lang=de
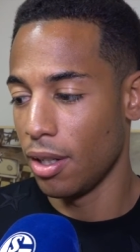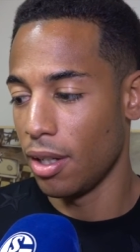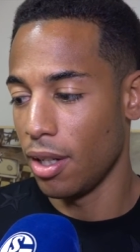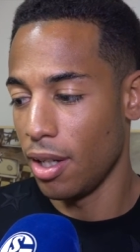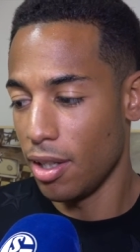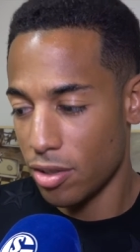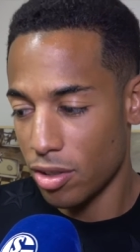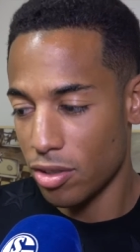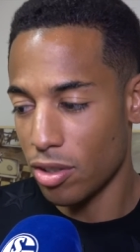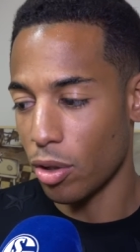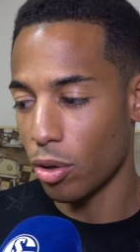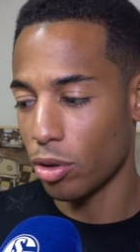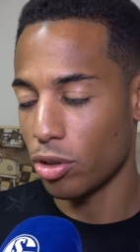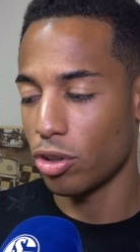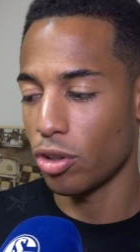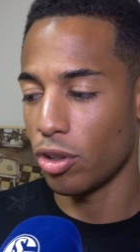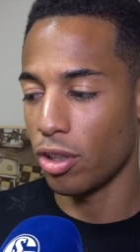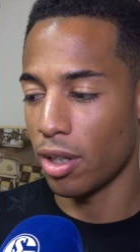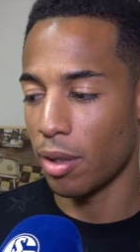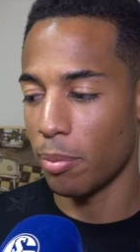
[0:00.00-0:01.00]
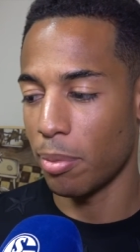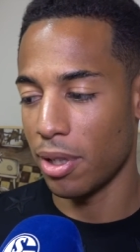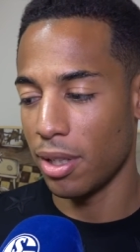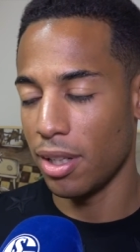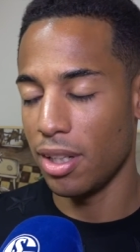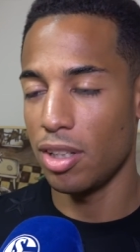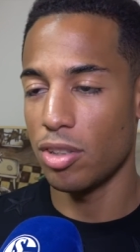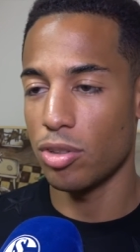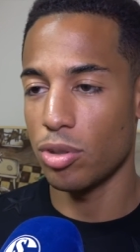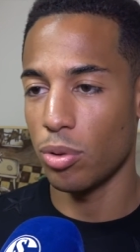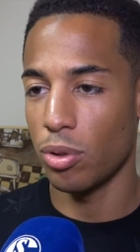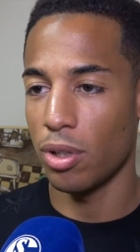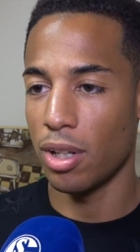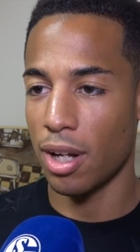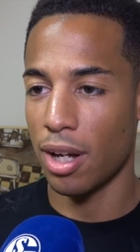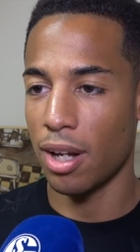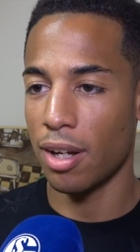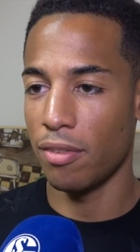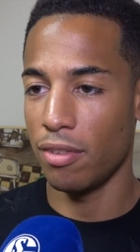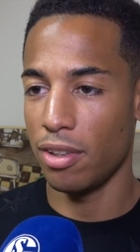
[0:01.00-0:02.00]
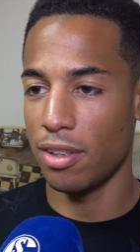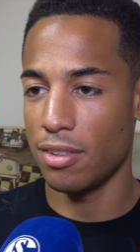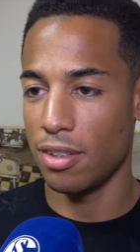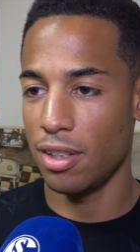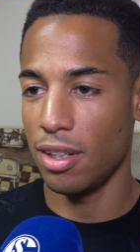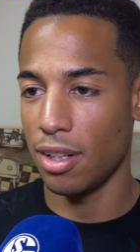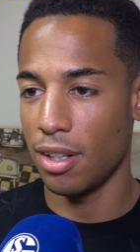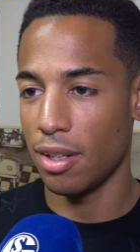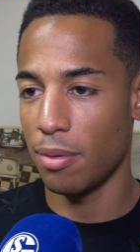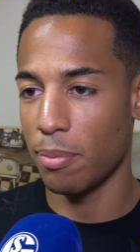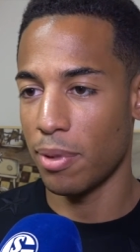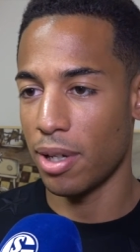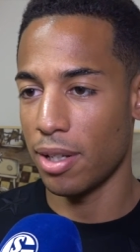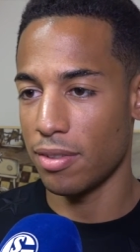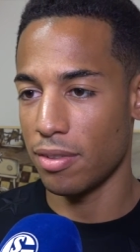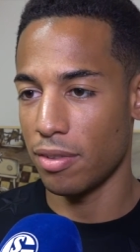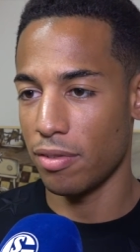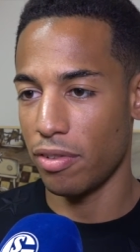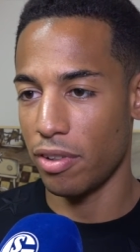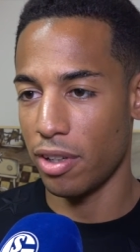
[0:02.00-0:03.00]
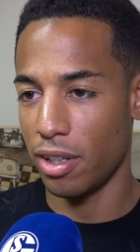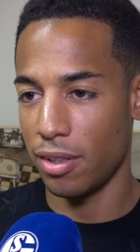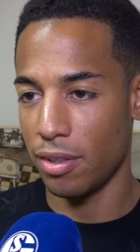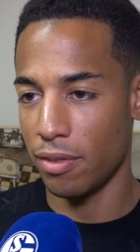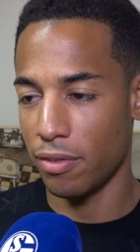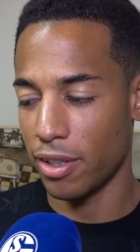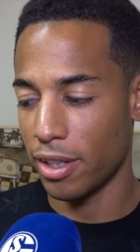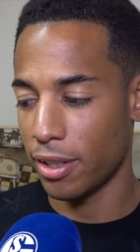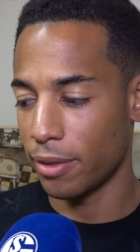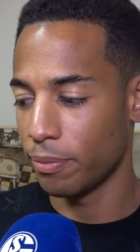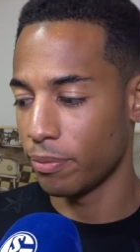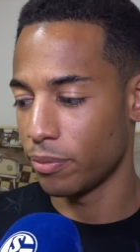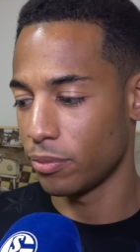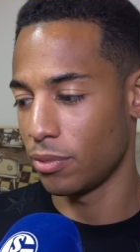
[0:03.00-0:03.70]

Ist es auch schon, aber nicht so nah, wie es hier in den meisten Fällen war.